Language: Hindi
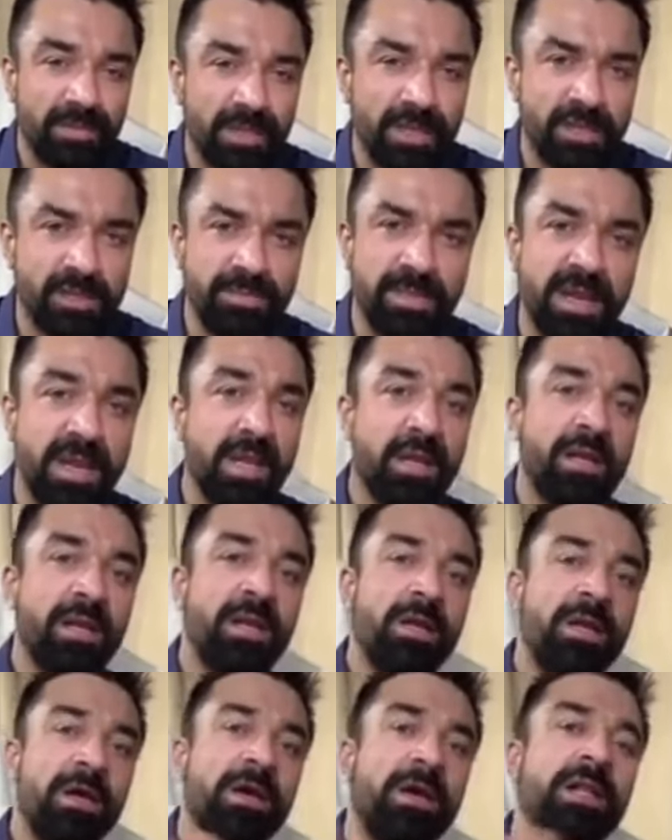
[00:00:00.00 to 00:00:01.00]
इसमें
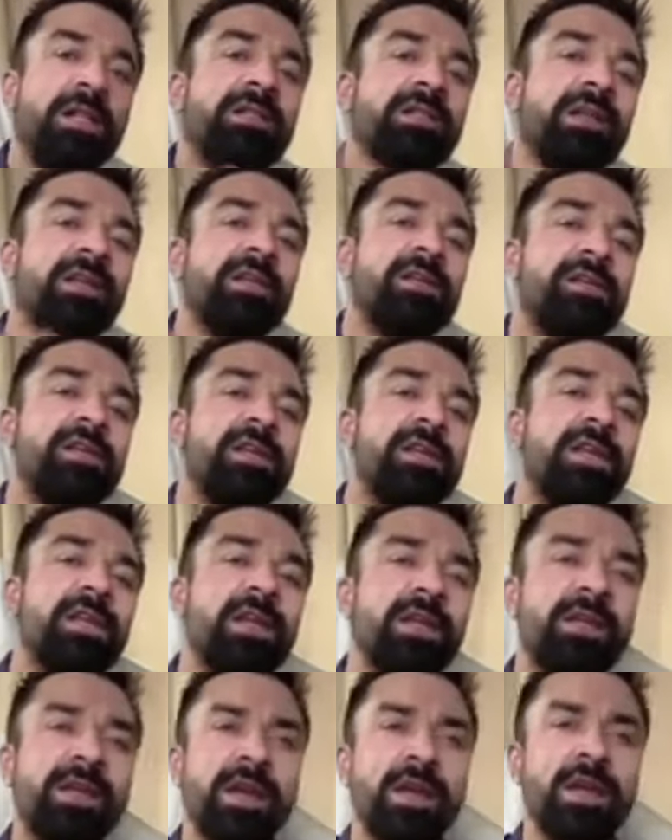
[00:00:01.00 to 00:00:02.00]
गलती किसी की
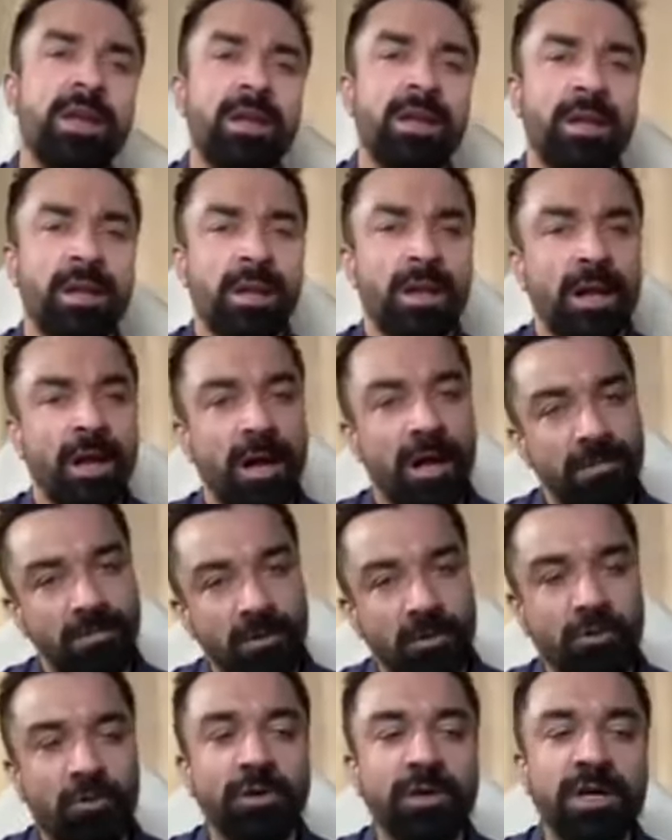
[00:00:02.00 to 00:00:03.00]
नहीं है हम
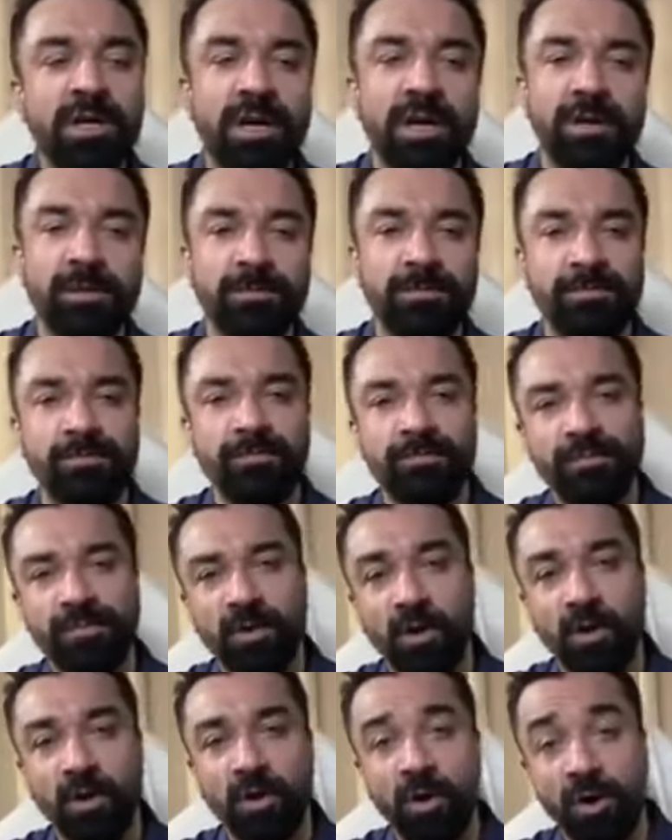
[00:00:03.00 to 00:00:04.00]
लोगों की है
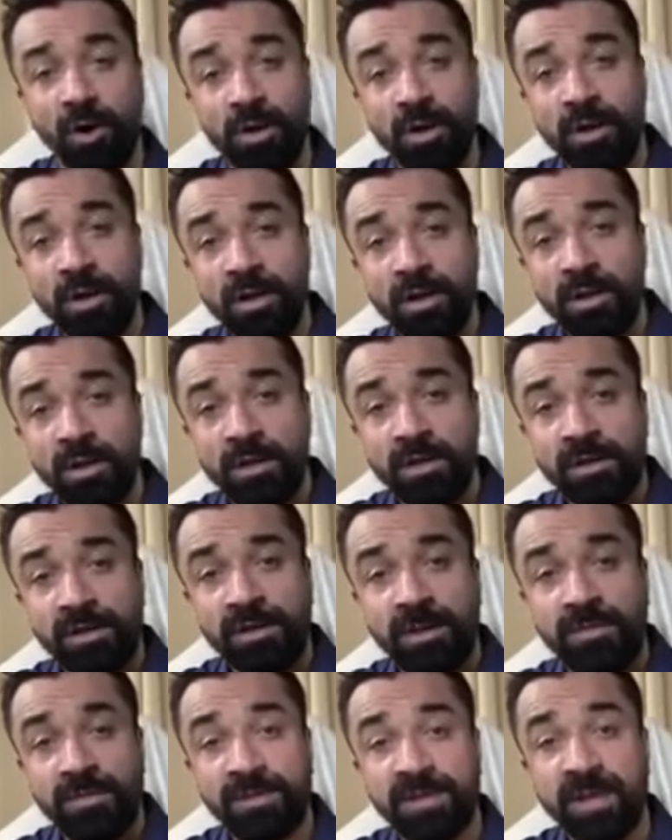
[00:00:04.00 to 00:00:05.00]
और
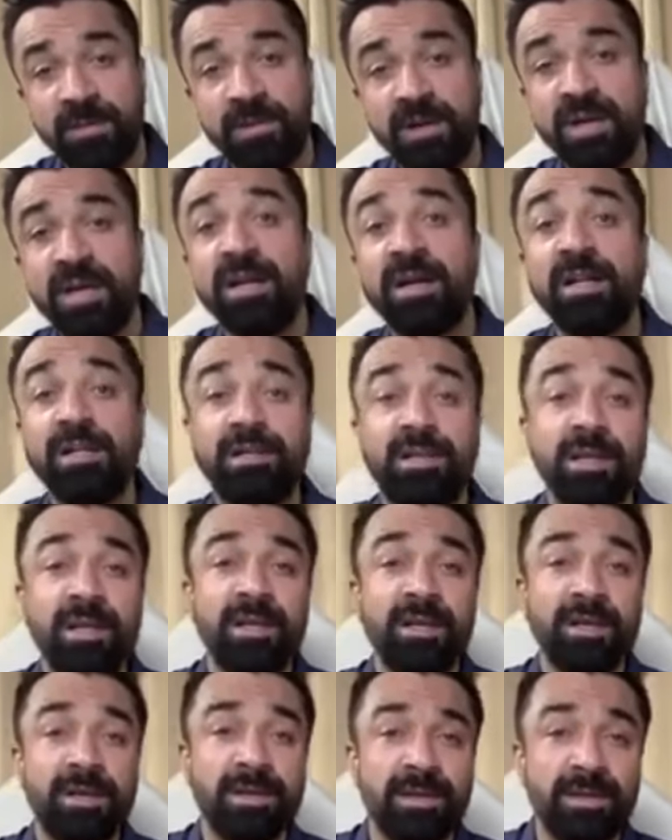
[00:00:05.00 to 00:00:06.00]
सबसे बड़ी गलती
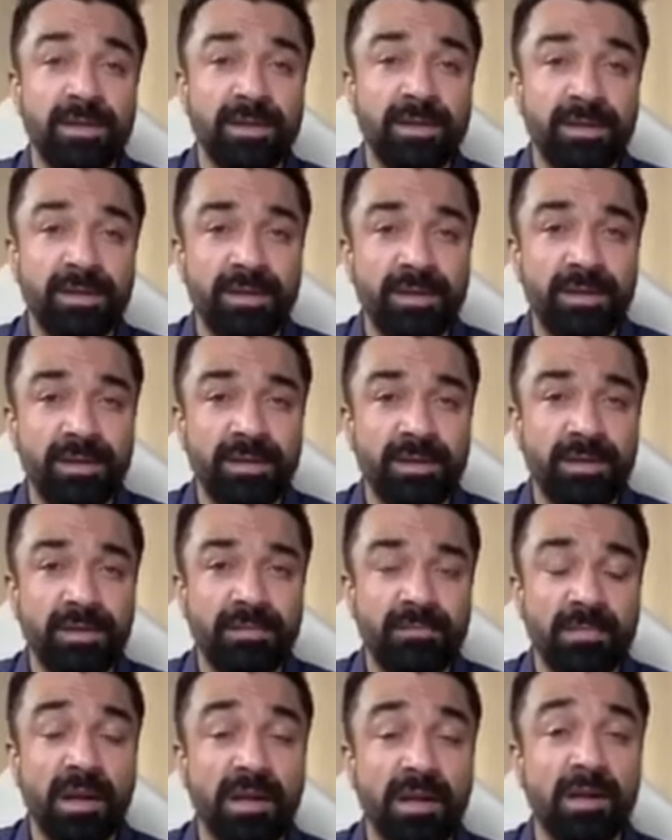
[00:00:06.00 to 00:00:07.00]

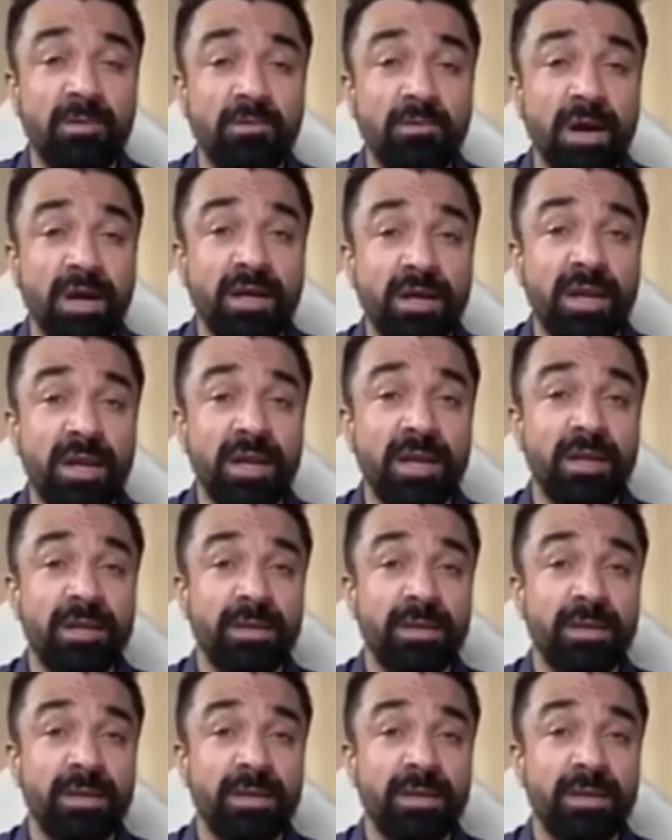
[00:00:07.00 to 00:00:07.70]
मैं कहूंगा कि